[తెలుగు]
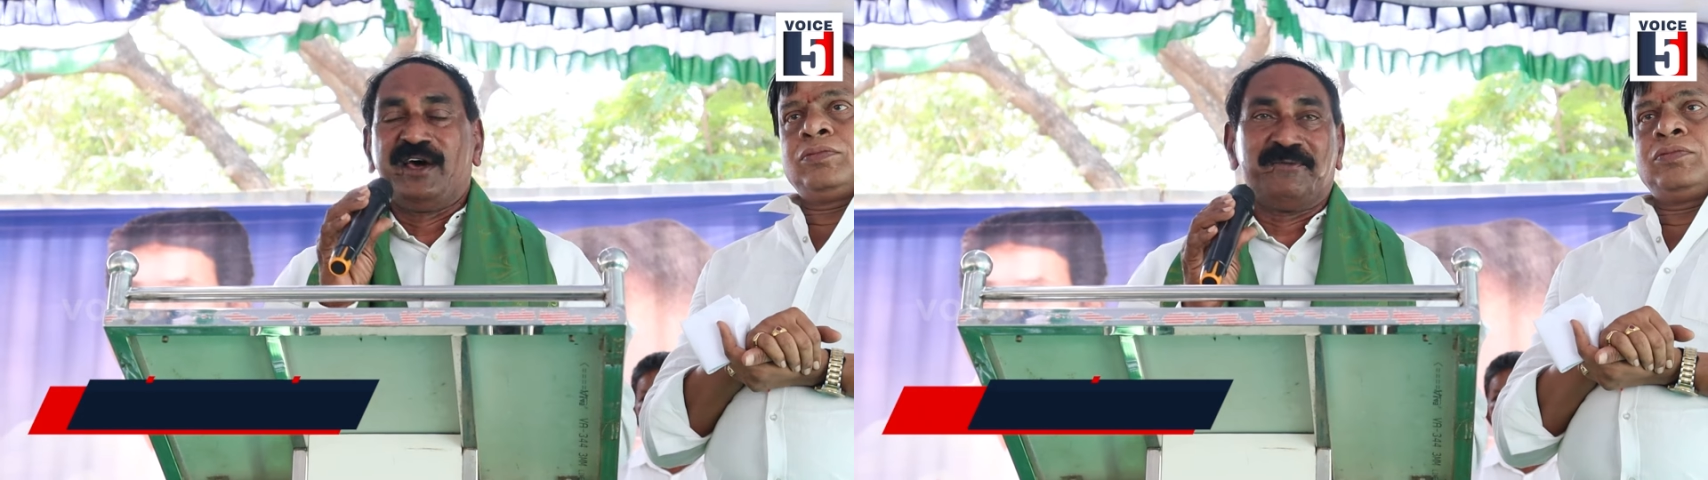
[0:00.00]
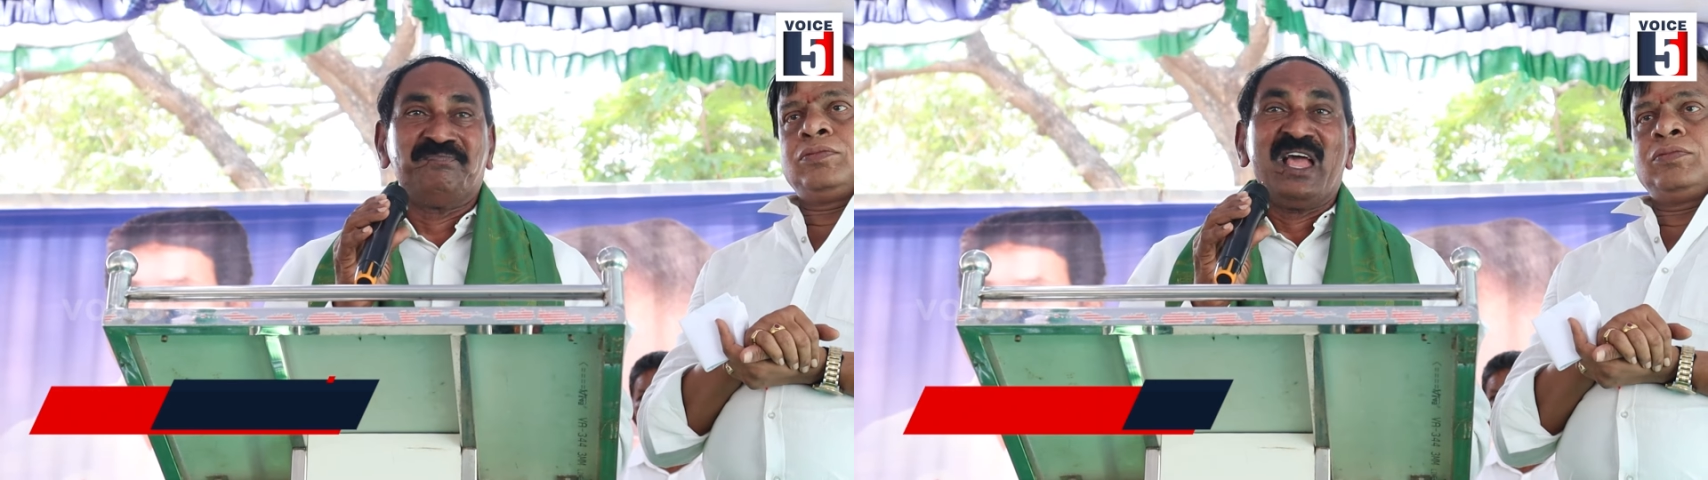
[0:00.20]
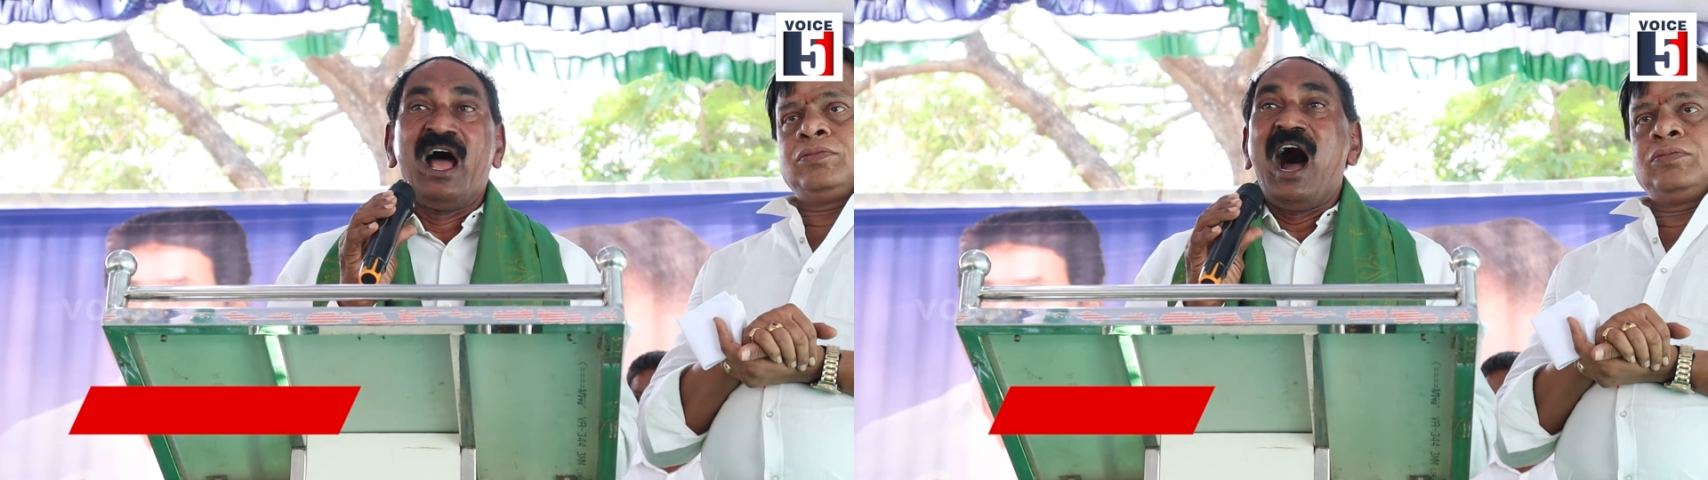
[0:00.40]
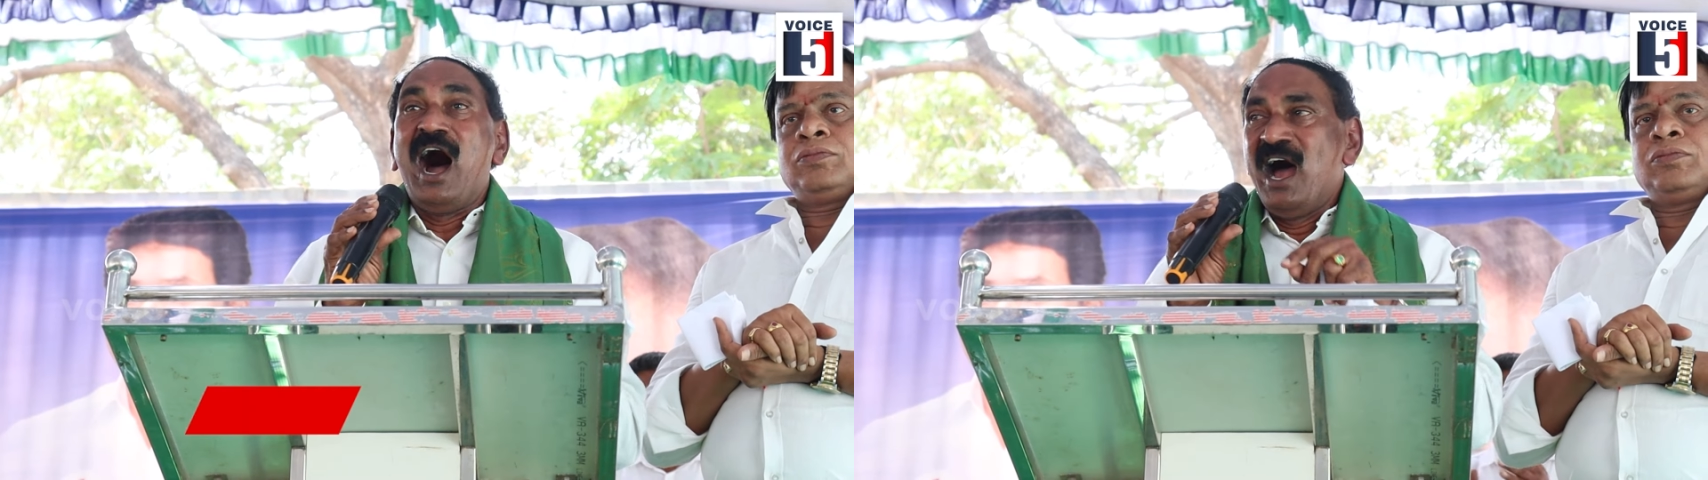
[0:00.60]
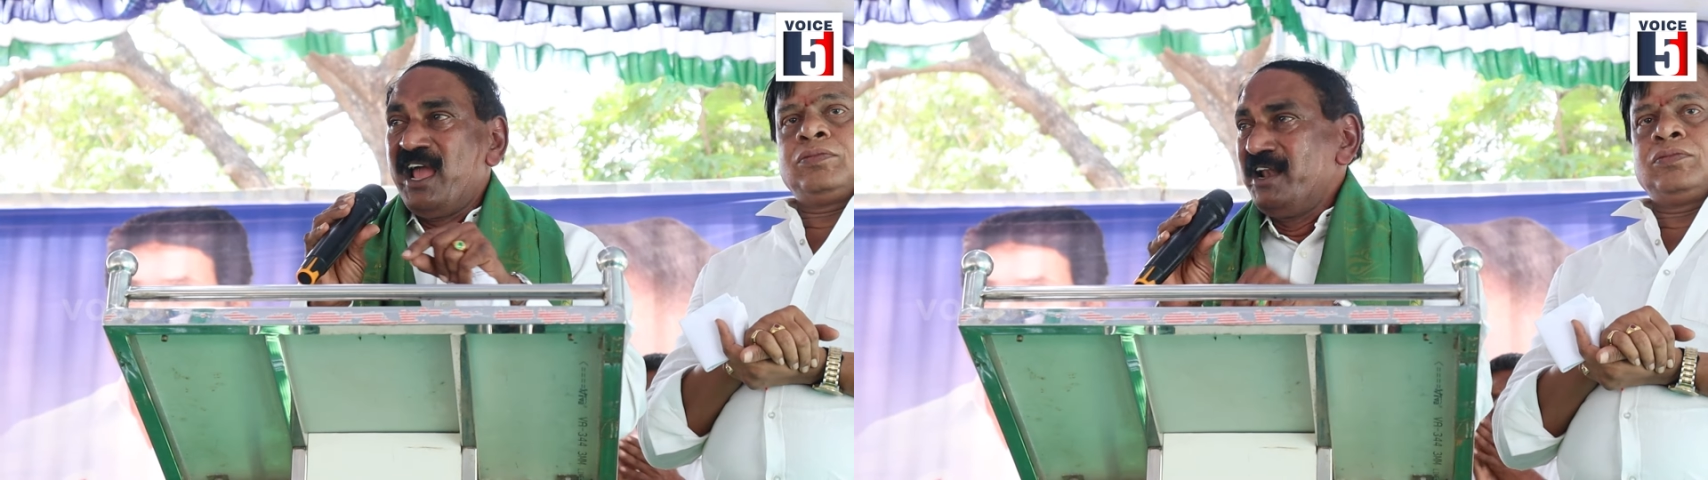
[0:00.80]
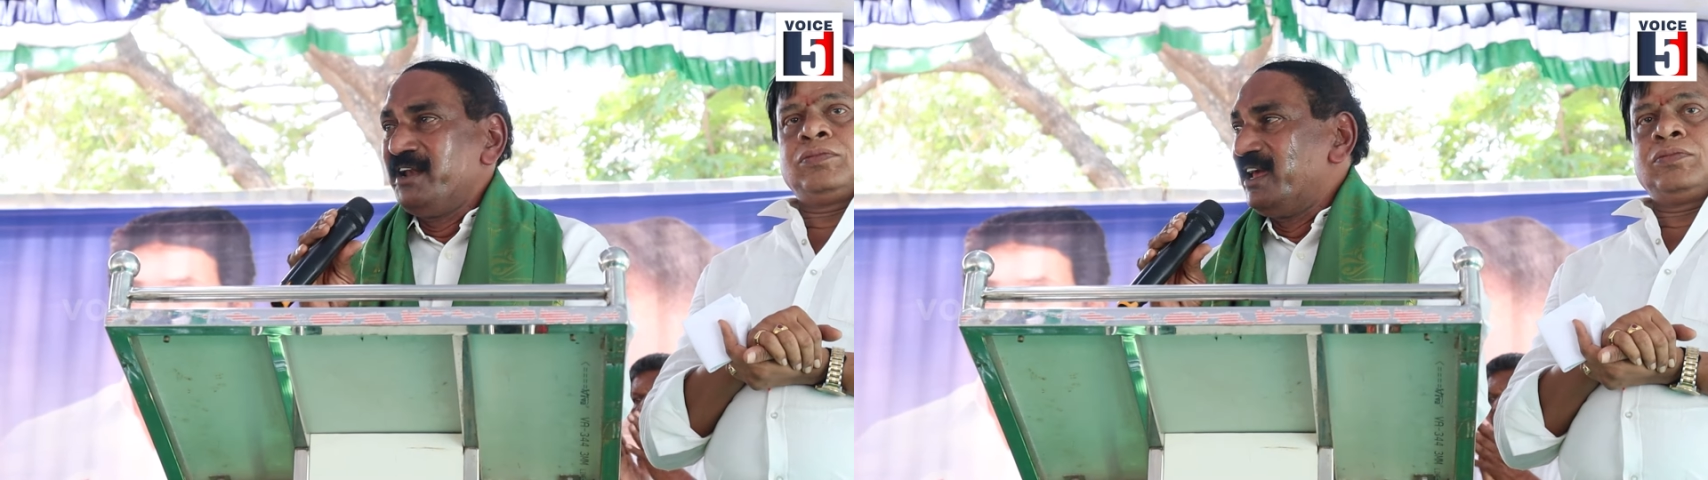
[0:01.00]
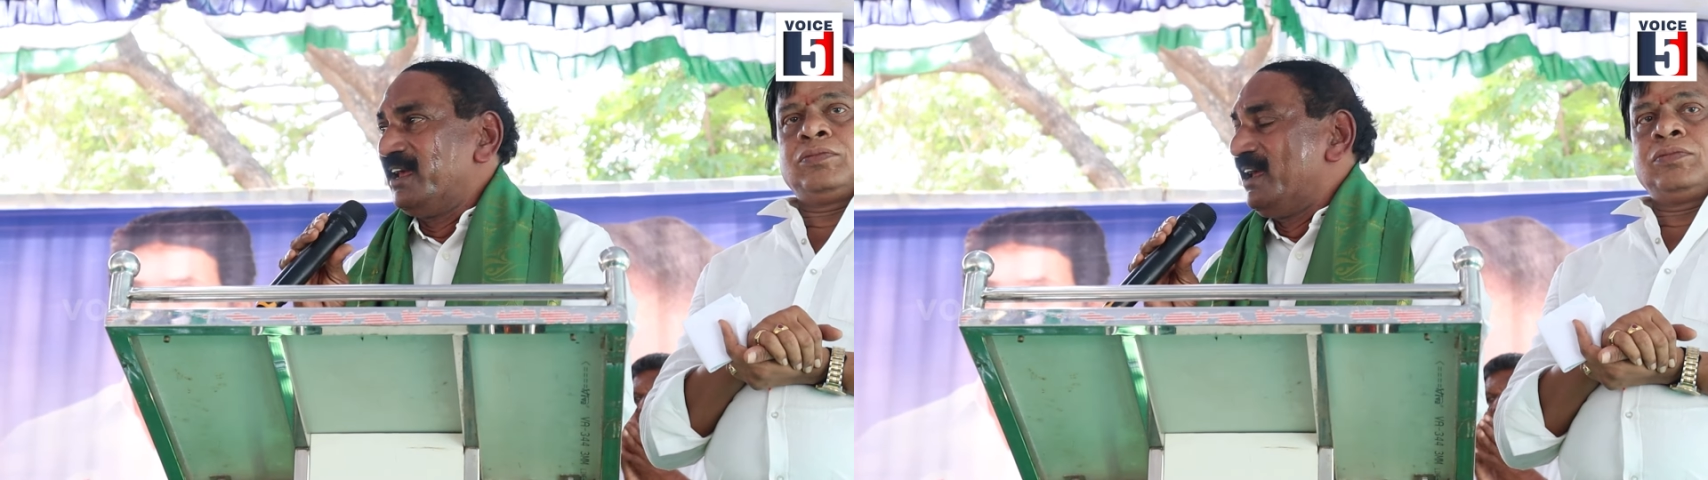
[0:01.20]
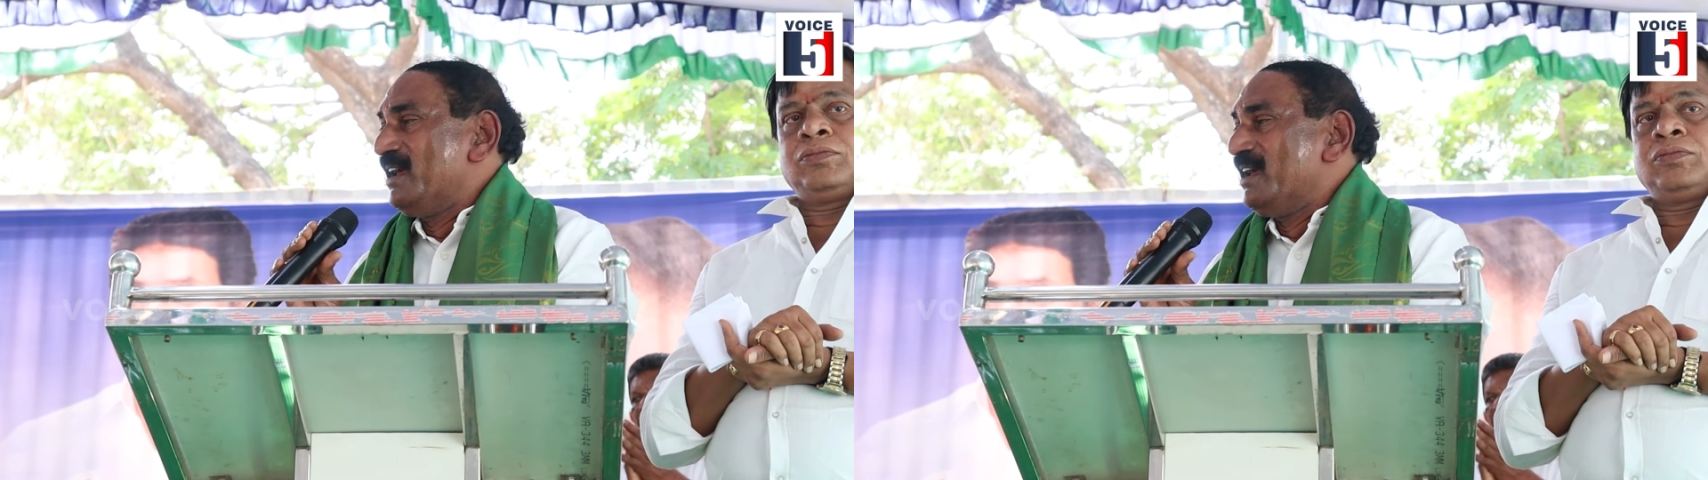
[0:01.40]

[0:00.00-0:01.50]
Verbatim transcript: ఉన్నారు ఆయన్ని